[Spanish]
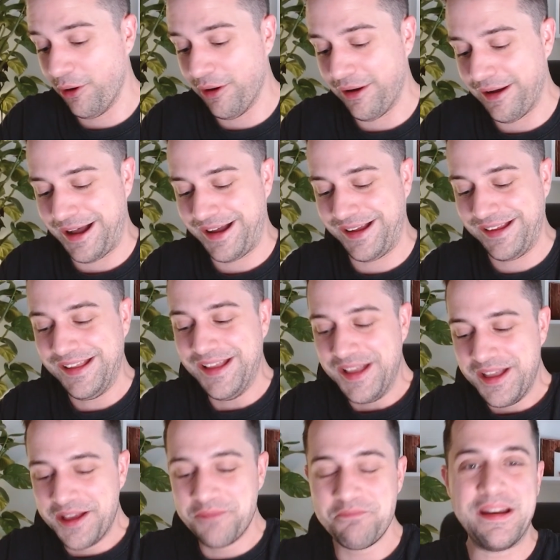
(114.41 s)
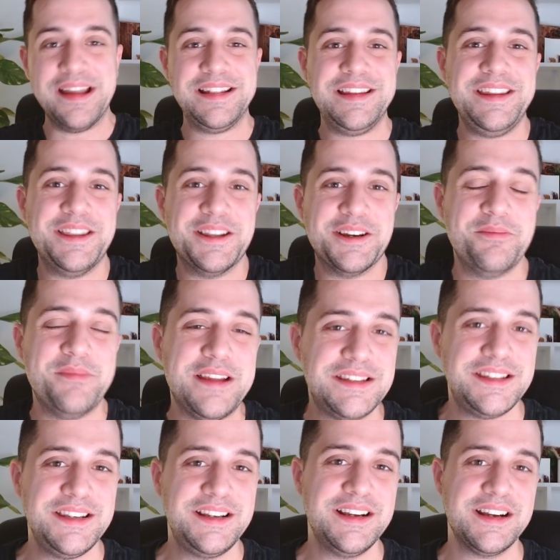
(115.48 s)
ha metido mi
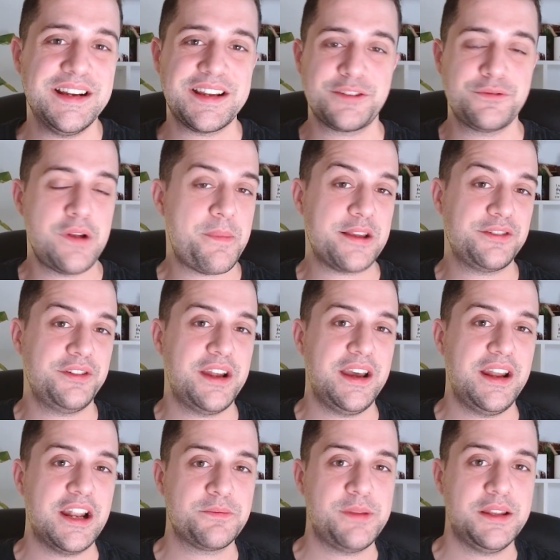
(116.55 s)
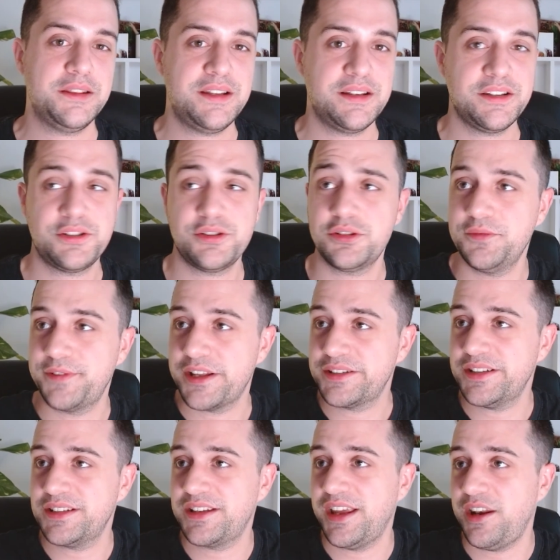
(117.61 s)
chica, que es una apasionada de las plantas. De hecho, su frase es que